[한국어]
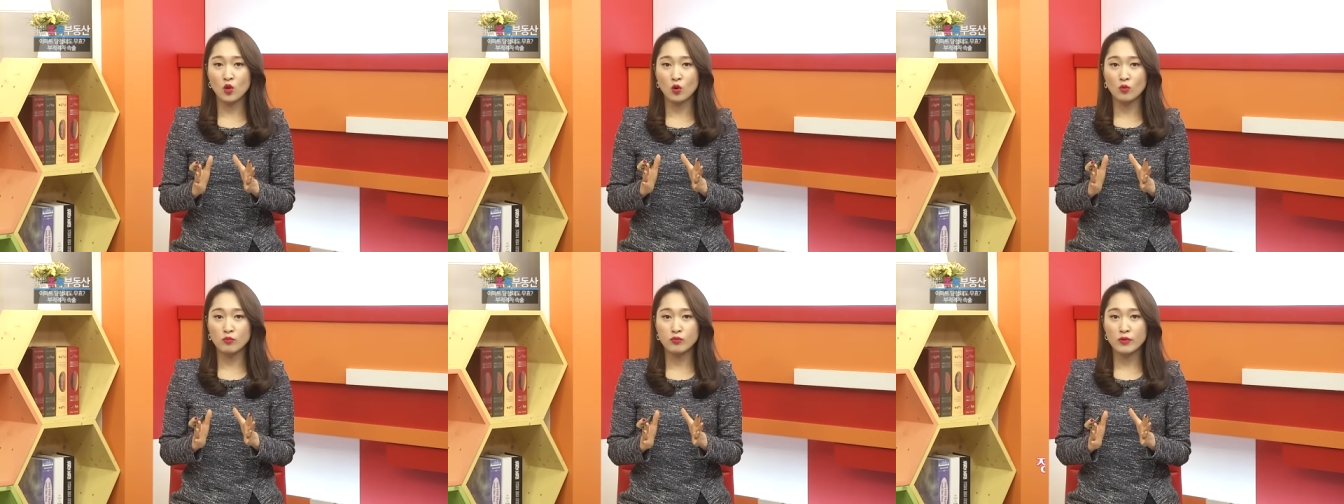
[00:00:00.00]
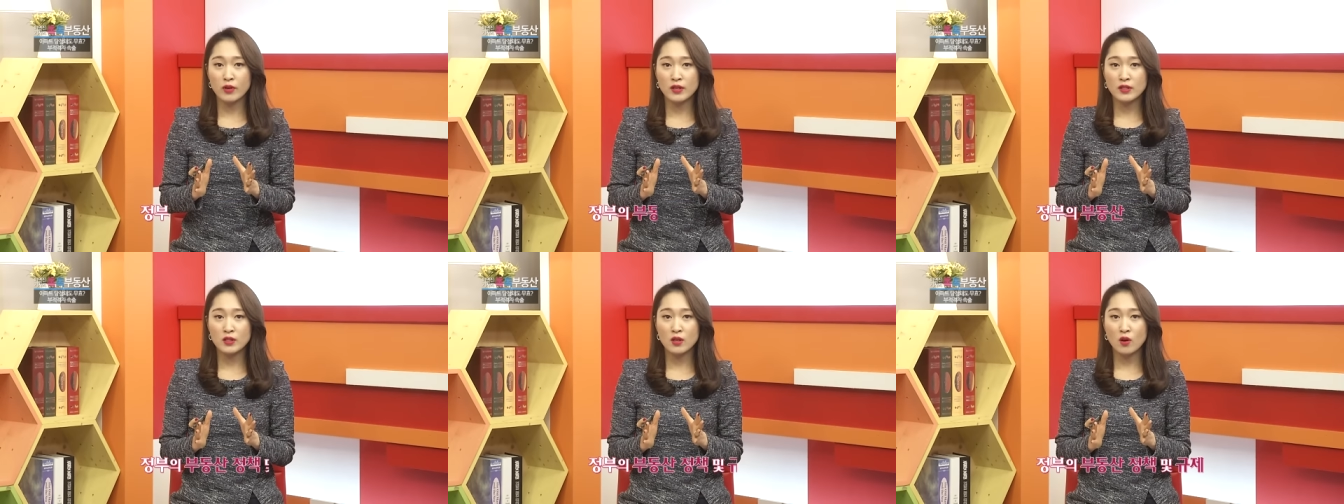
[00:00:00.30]

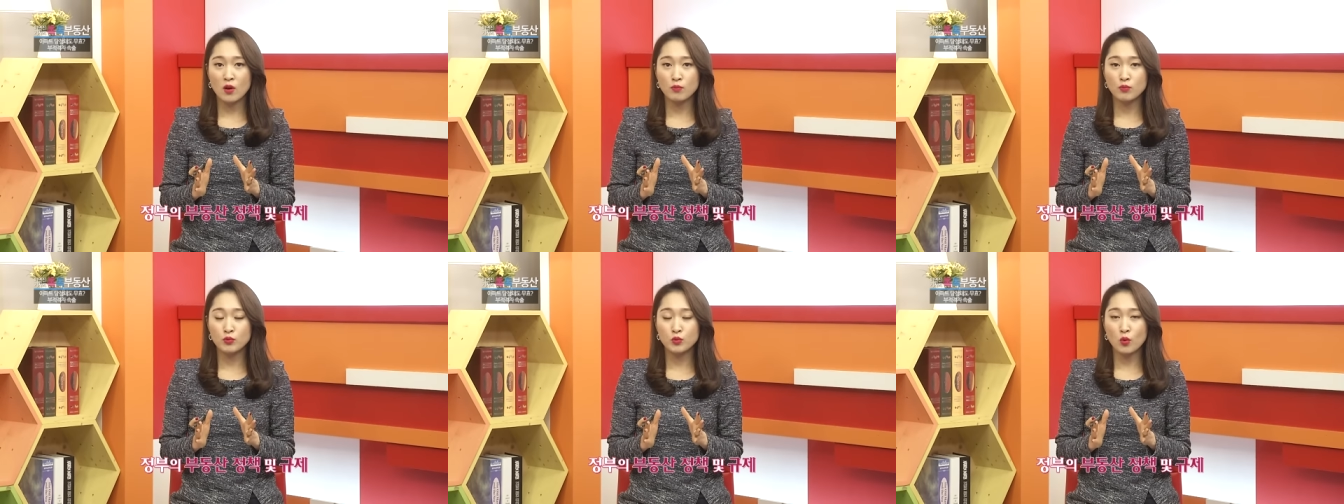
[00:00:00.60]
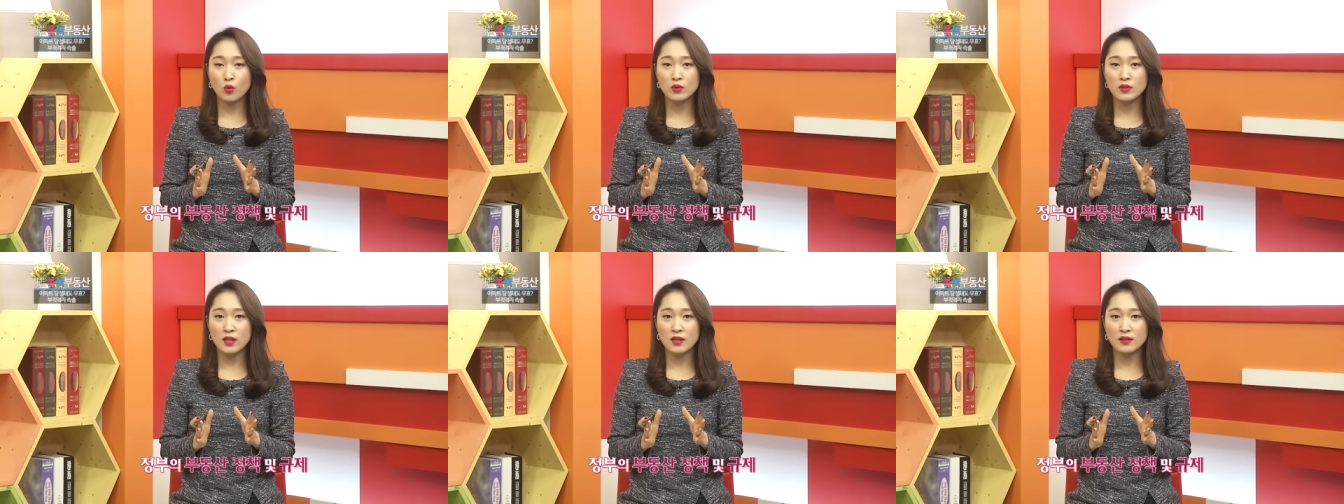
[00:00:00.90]
정부에서
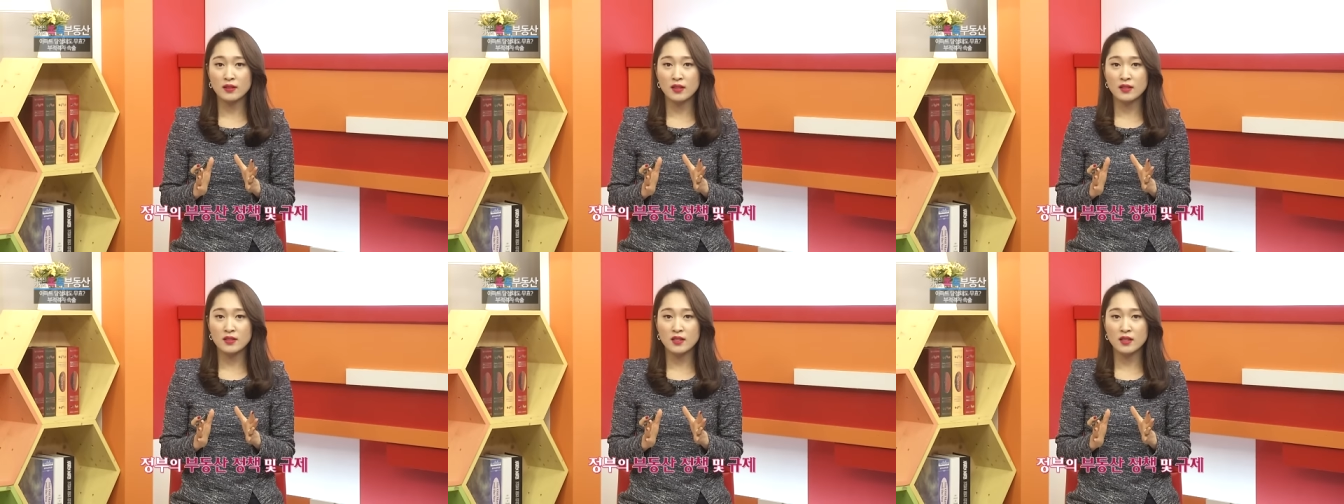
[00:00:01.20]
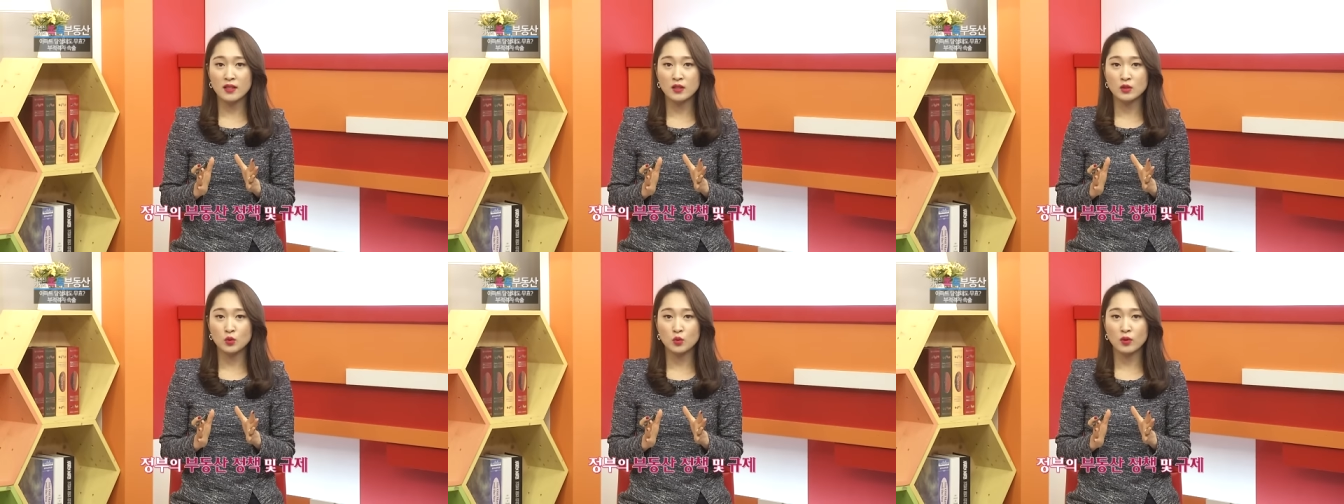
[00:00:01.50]
부동산
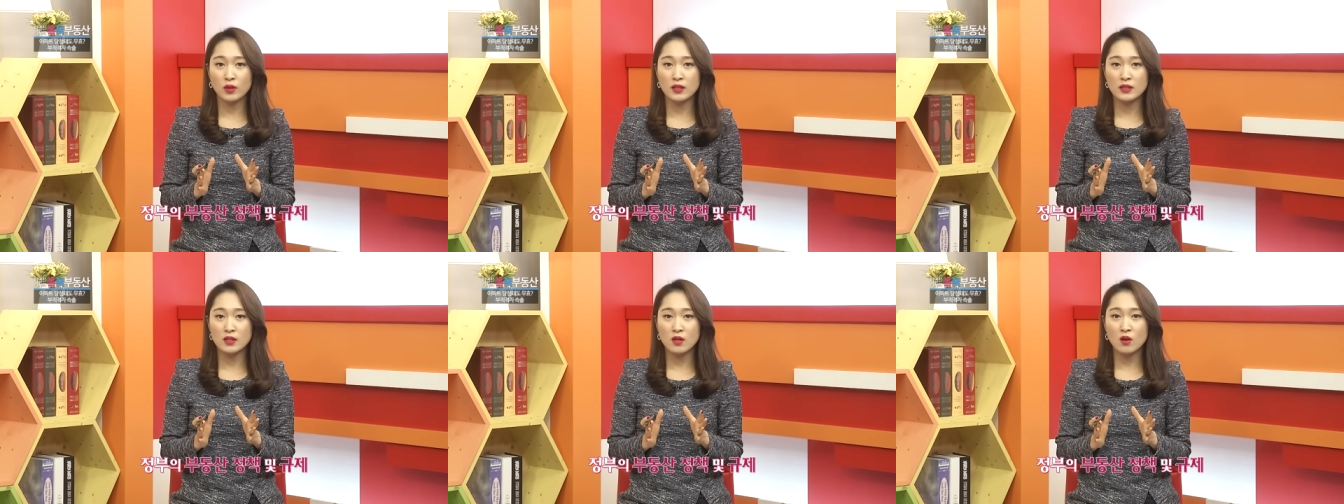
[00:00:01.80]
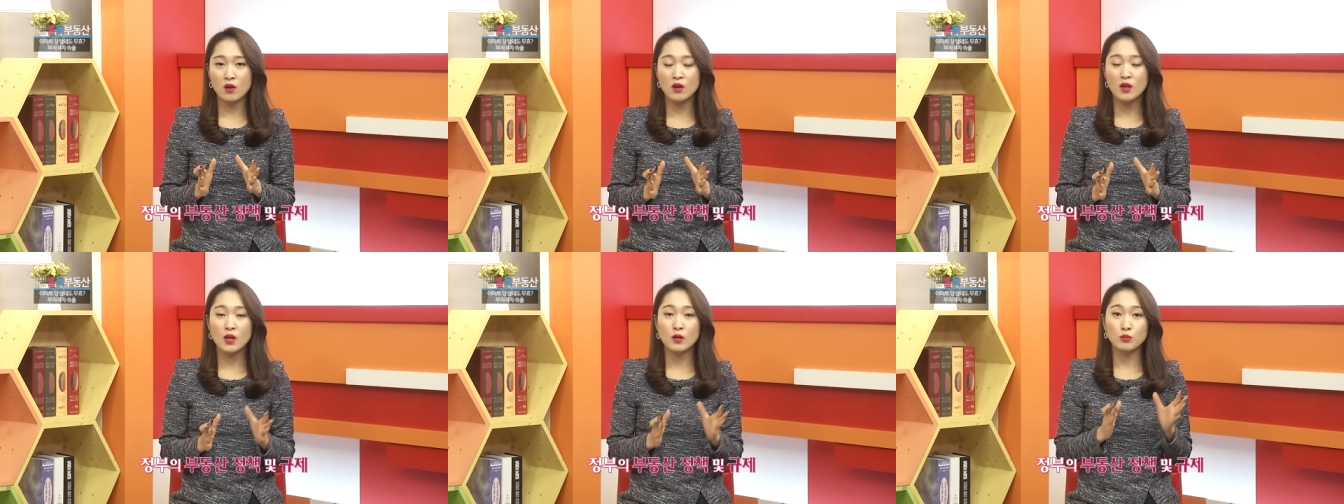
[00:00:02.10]
대책을
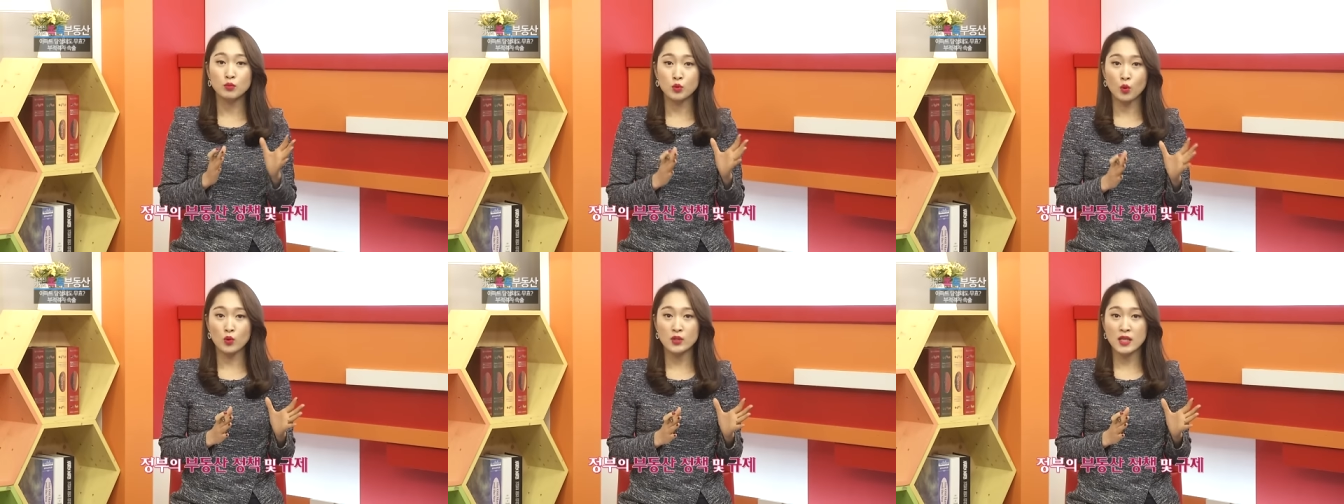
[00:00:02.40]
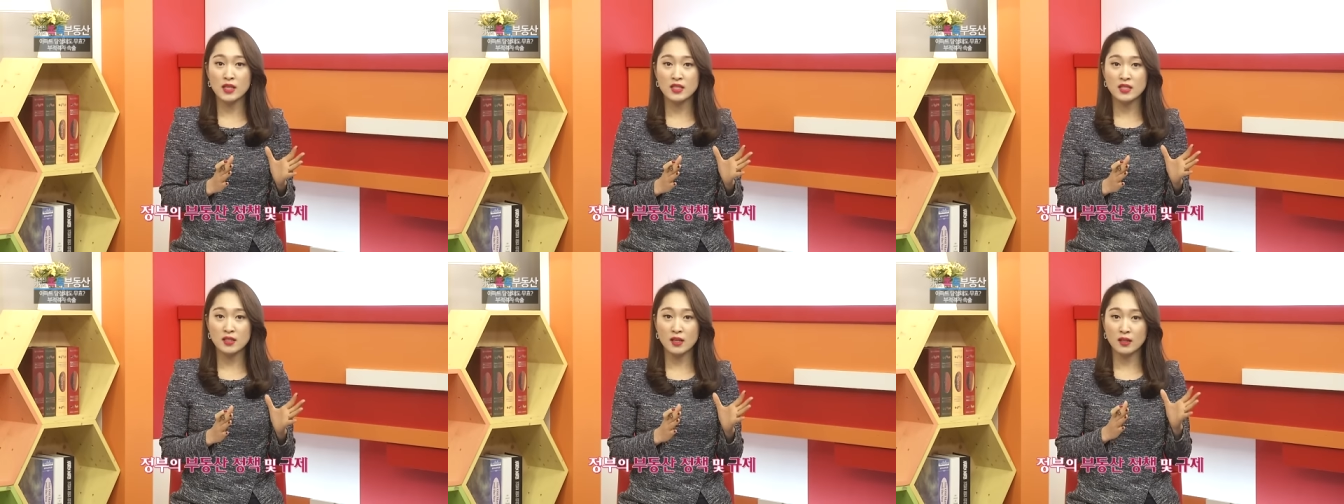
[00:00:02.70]
통해서
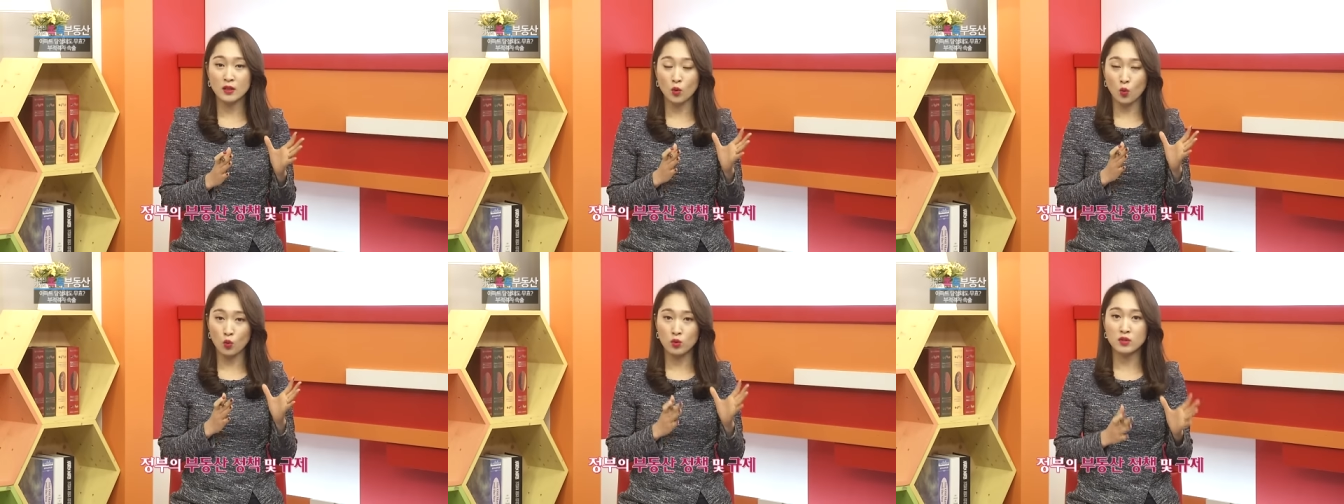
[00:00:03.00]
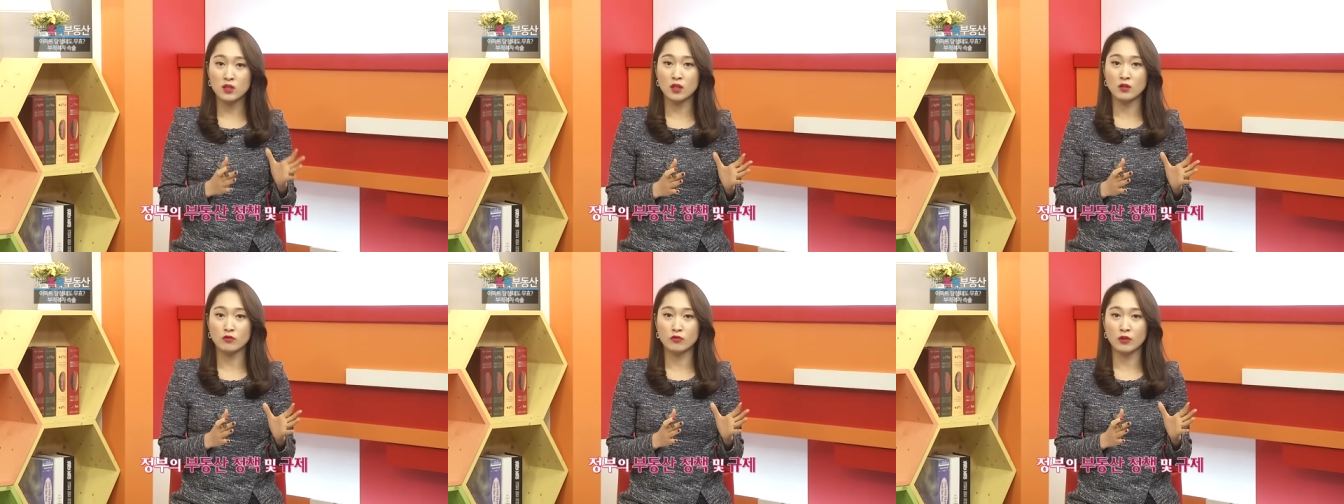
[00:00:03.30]
부동산 시장 시장을
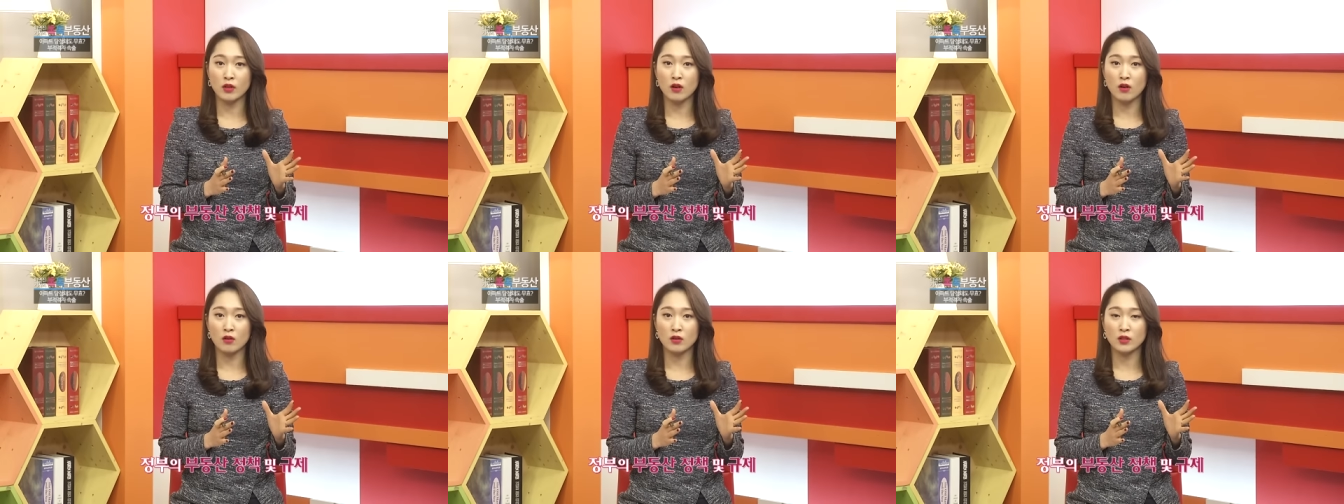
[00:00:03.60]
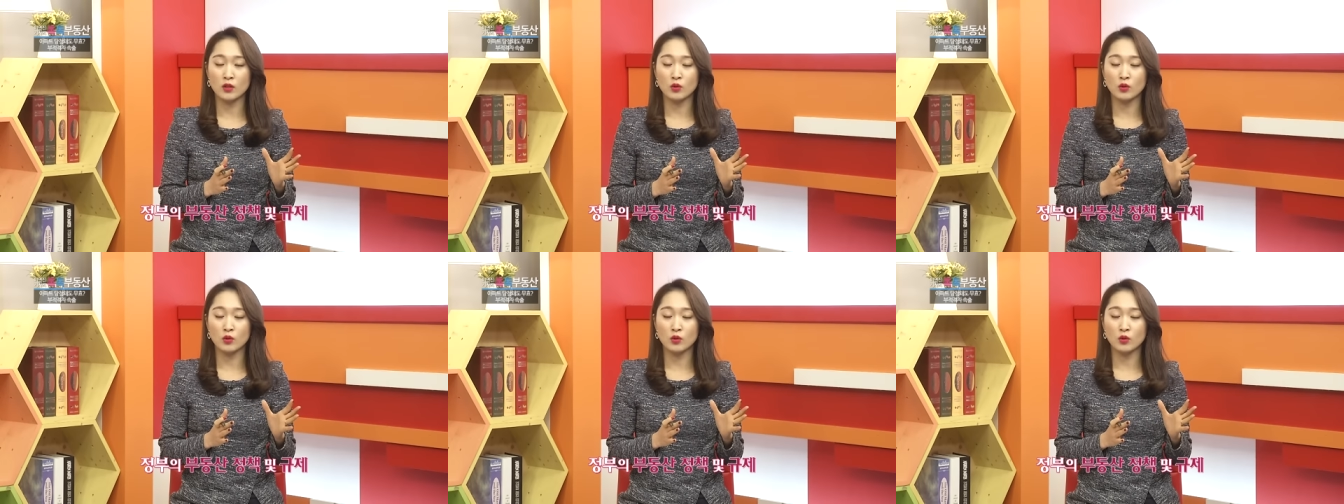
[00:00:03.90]
옥죄했고요.